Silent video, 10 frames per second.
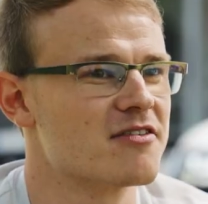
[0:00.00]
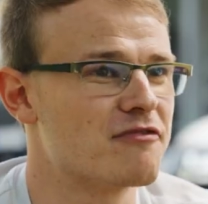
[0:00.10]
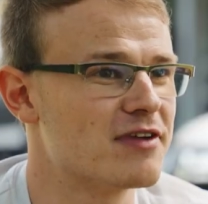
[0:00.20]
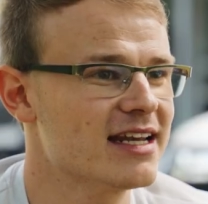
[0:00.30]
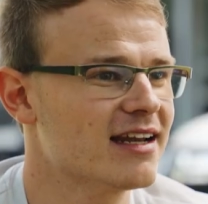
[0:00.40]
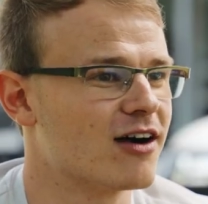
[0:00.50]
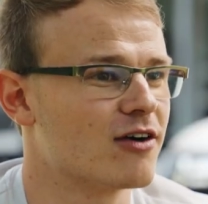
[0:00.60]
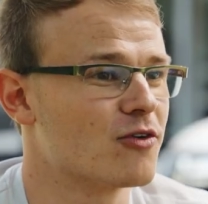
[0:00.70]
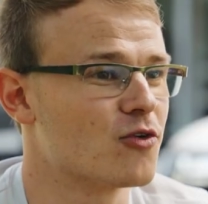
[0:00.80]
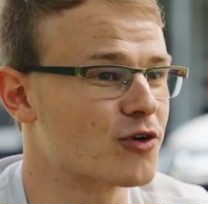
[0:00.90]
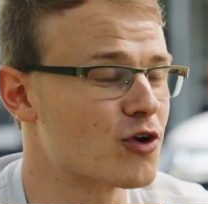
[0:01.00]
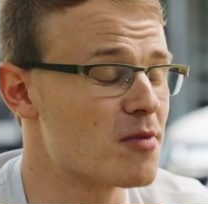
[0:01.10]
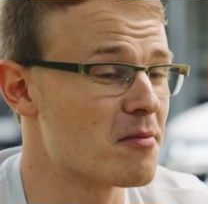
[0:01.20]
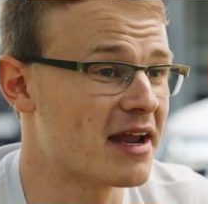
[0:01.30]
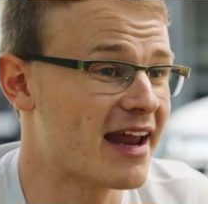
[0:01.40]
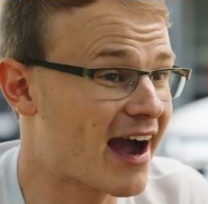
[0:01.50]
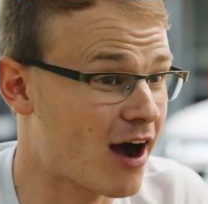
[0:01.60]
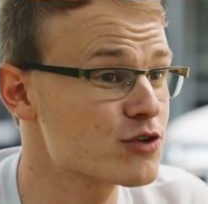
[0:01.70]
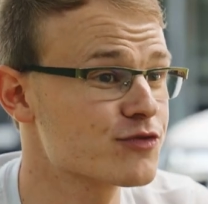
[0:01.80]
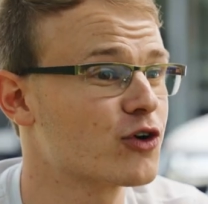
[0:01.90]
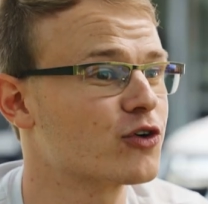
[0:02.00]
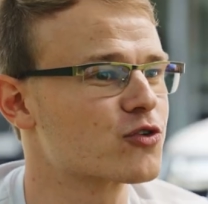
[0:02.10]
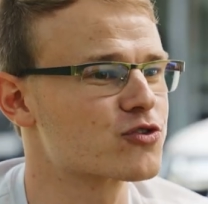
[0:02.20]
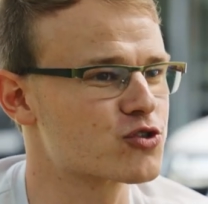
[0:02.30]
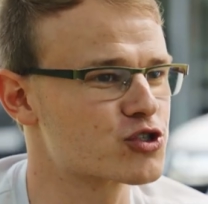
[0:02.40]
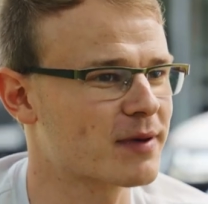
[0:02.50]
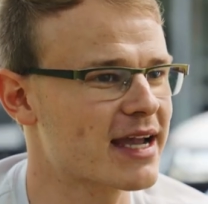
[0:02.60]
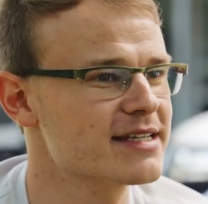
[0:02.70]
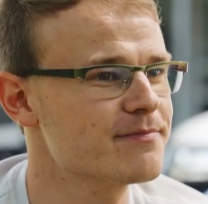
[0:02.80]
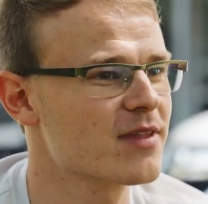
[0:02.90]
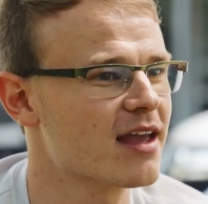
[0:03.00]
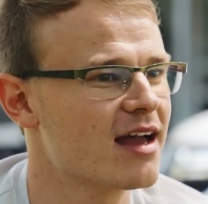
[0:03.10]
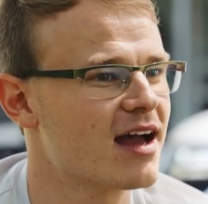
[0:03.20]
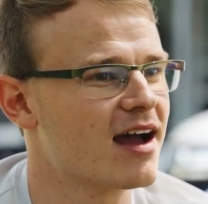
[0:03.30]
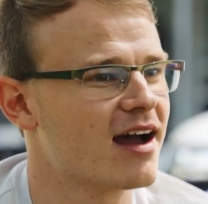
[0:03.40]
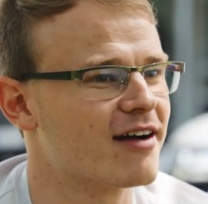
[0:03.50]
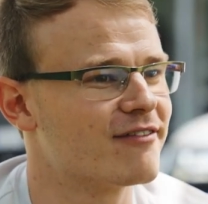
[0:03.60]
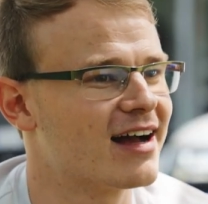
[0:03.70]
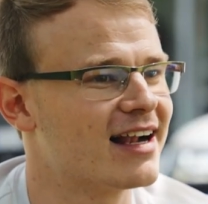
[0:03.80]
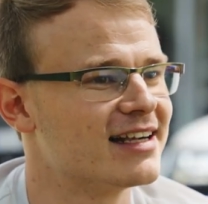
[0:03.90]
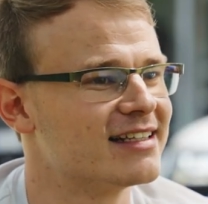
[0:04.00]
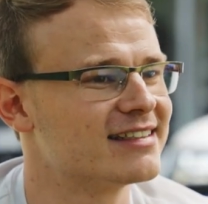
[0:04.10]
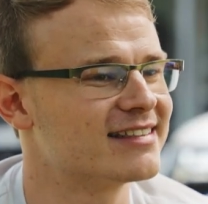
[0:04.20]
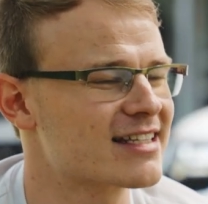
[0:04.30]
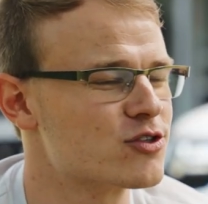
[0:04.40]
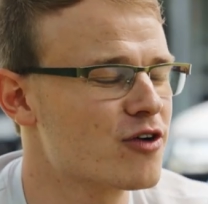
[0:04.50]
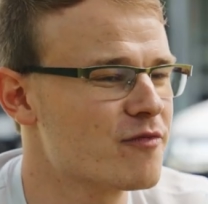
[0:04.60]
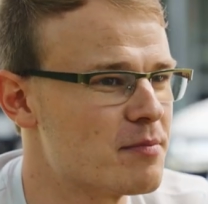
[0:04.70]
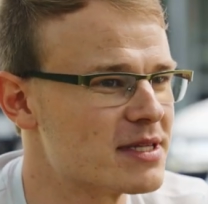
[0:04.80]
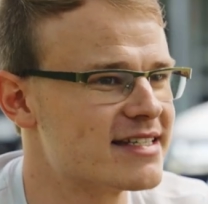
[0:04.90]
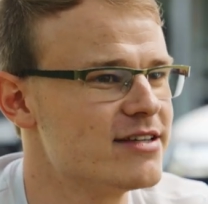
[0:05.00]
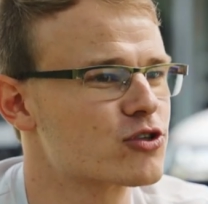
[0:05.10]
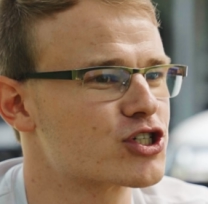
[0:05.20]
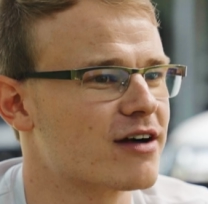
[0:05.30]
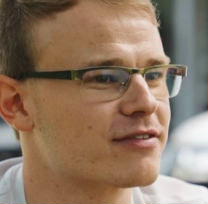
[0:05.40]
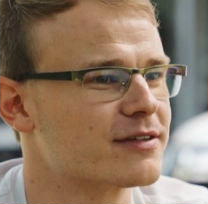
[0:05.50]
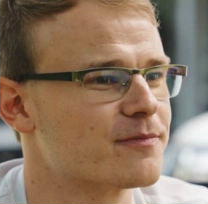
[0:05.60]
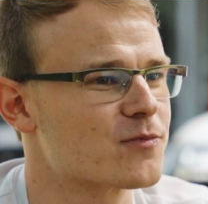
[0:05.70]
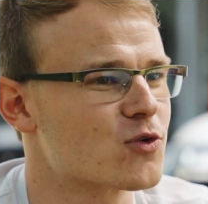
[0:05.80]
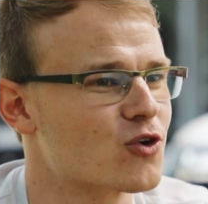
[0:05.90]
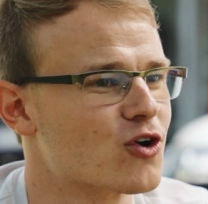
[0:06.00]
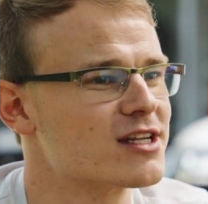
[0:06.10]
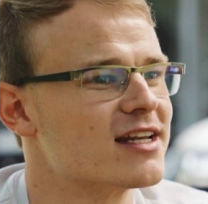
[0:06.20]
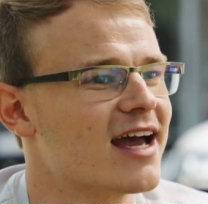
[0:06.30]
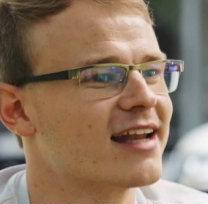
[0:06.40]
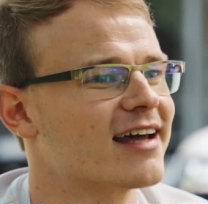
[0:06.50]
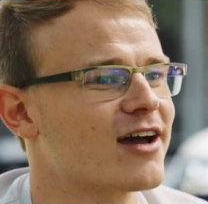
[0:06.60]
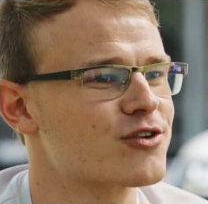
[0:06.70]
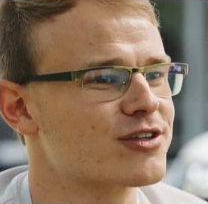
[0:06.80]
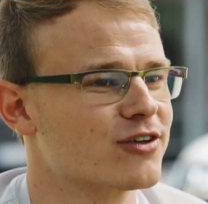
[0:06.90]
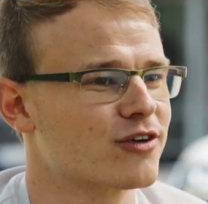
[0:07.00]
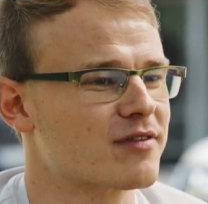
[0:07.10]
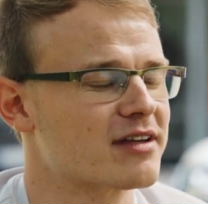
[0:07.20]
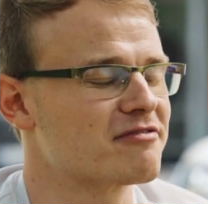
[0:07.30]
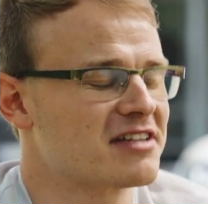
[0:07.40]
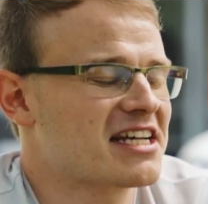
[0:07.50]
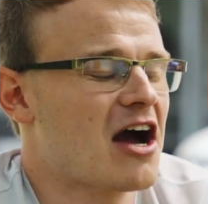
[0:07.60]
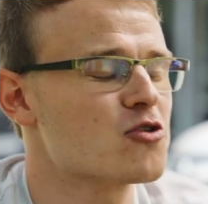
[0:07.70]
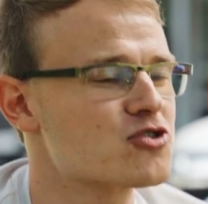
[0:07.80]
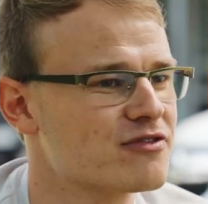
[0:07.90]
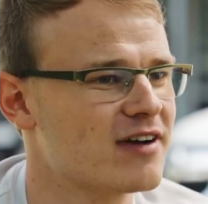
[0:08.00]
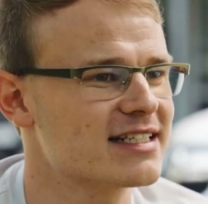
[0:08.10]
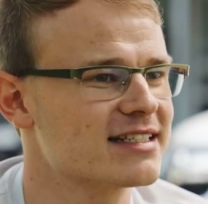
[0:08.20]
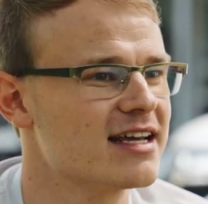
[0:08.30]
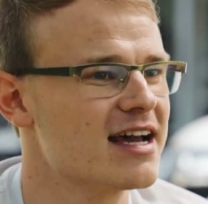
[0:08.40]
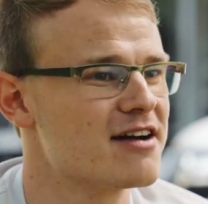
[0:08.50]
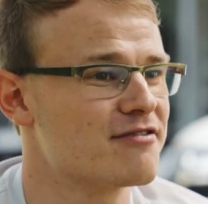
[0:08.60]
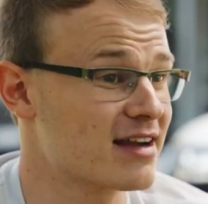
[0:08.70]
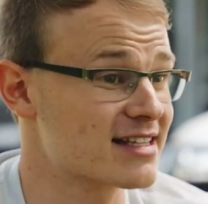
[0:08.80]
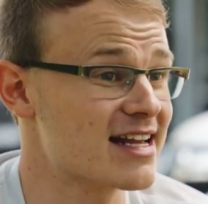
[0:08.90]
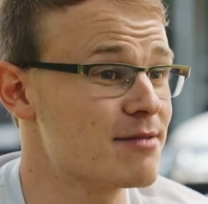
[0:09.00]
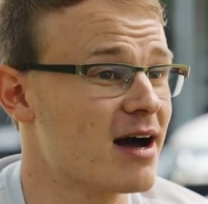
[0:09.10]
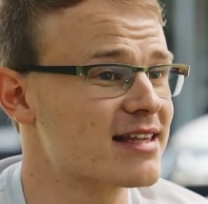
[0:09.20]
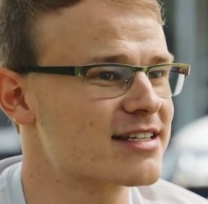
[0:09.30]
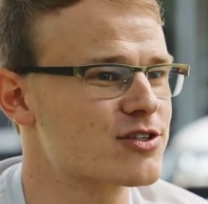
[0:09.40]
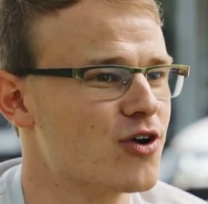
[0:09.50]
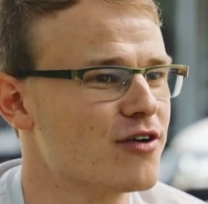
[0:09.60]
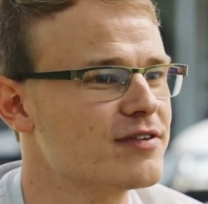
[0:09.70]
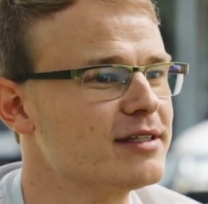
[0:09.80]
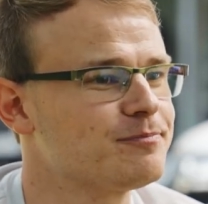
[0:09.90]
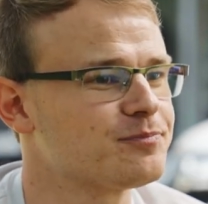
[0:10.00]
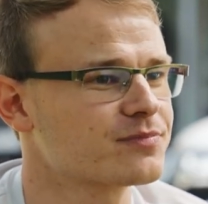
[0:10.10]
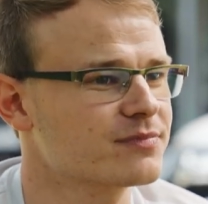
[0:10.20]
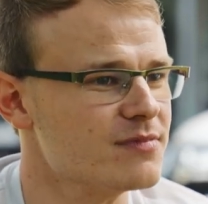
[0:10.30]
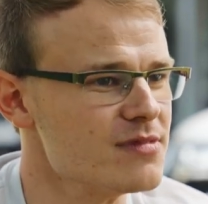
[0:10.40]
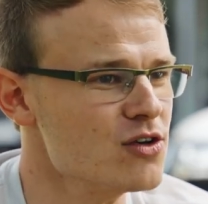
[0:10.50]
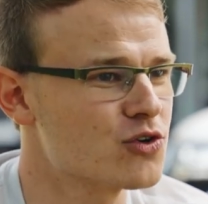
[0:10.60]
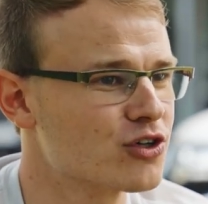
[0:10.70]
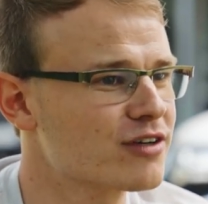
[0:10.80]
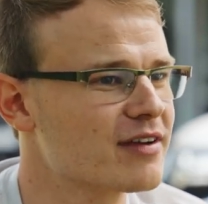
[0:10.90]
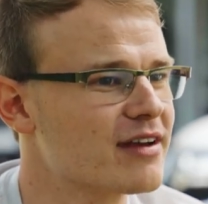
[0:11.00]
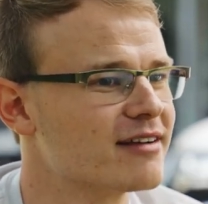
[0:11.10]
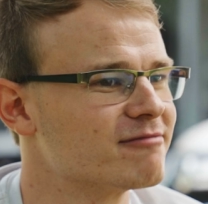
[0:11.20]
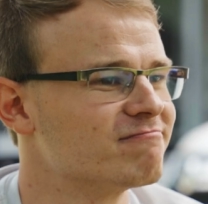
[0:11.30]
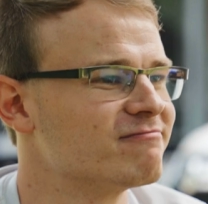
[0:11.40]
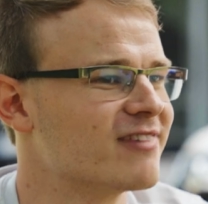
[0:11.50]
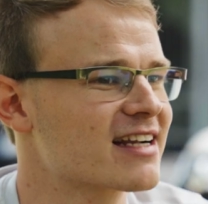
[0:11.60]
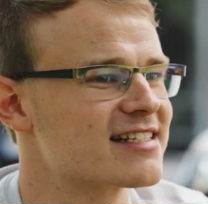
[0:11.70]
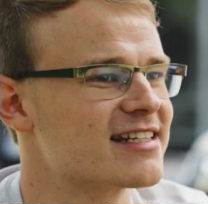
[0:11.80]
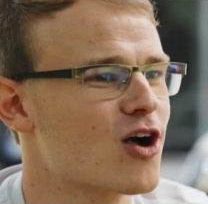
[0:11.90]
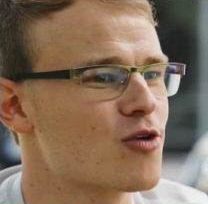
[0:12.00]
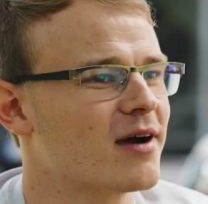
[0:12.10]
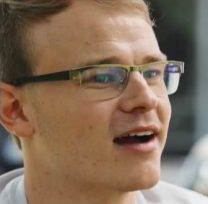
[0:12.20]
Fehler oder über meine Herausforderungen zu sprechen, weil das irgendwie Beziehung schafft. Und Leute lernen dadurch irgendwie Vertrauen zu fassen, fangen selber an, sich zu öffnen und irgendwie wachsen darüber